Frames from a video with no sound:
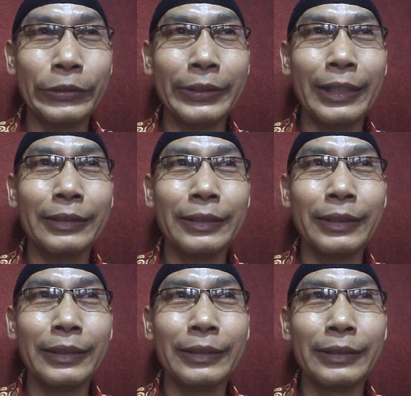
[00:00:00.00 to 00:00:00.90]
besoknya
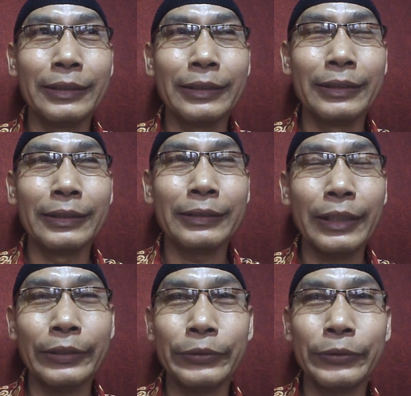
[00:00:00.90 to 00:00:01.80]
lagi
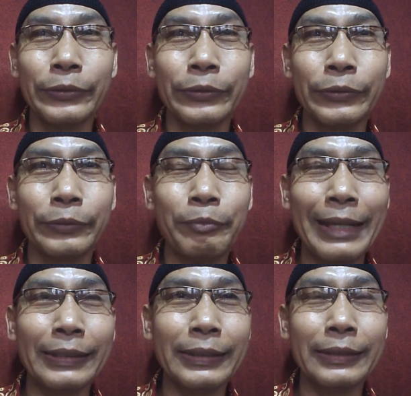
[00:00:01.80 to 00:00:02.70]
saya suruh
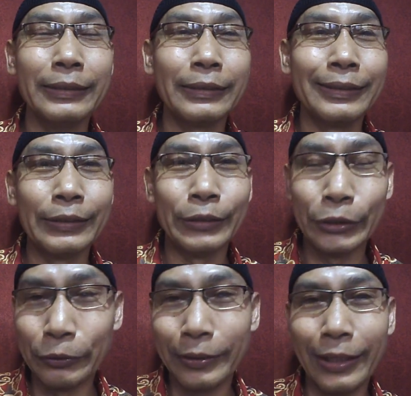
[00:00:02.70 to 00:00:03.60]
mancing
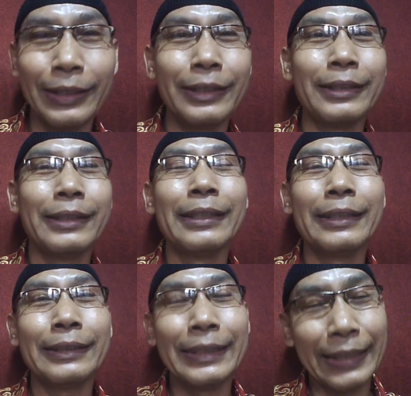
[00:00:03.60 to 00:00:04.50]
juga
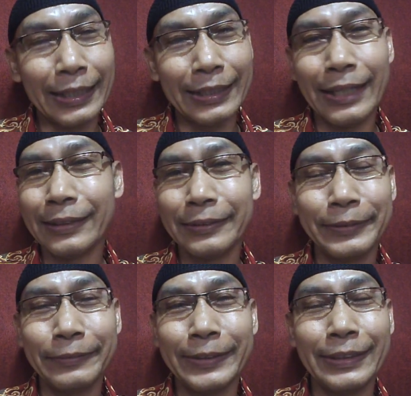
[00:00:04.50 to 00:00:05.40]
tidak hilang
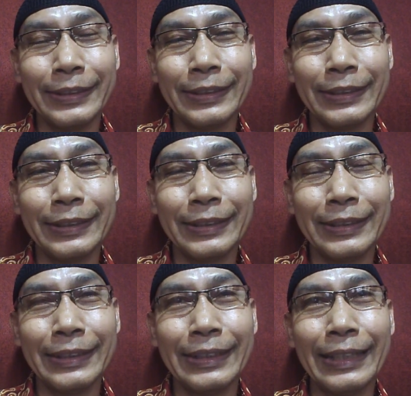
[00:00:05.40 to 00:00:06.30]
teman-teman
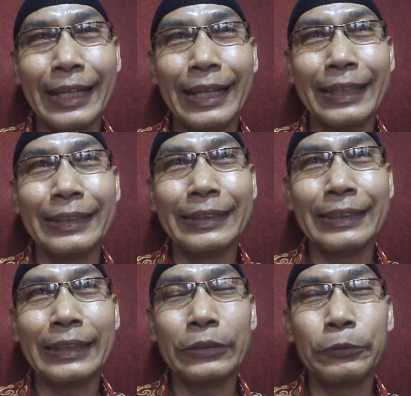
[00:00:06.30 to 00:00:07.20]
nah
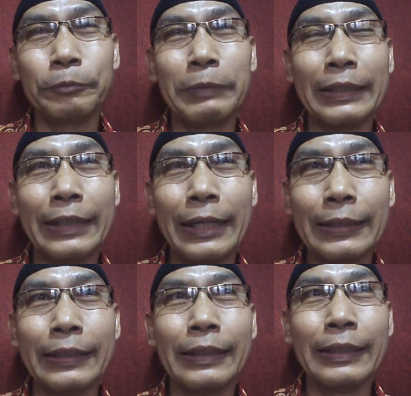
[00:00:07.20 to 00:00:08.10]
itu
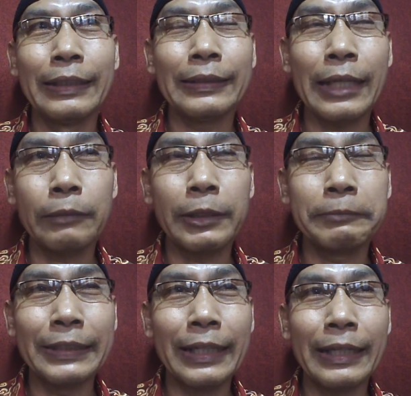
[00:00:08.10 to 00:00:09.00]
berkat
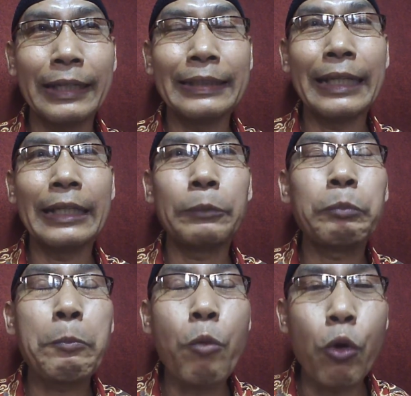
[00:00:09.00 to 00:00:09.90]
tanaman bidara dan
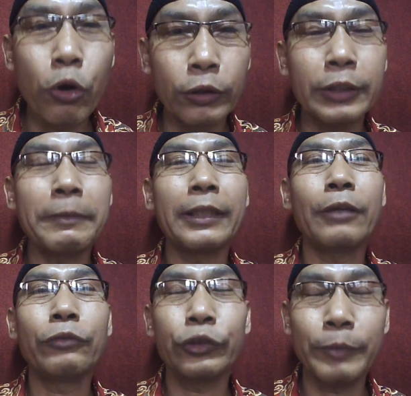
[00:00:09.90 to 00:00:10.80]
memohon
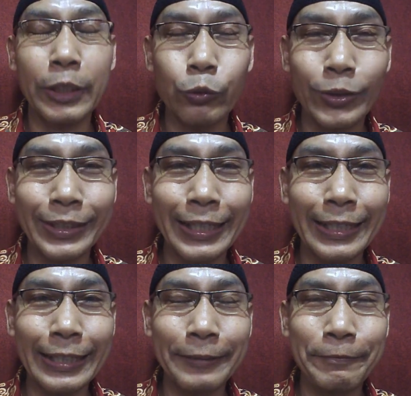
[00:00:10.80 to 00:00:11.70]
kepada Allah Subhanahu wa
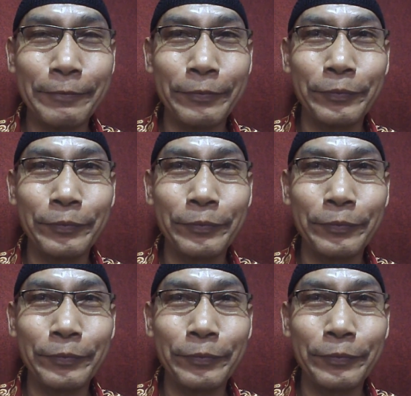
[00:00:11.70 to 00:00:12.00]
taala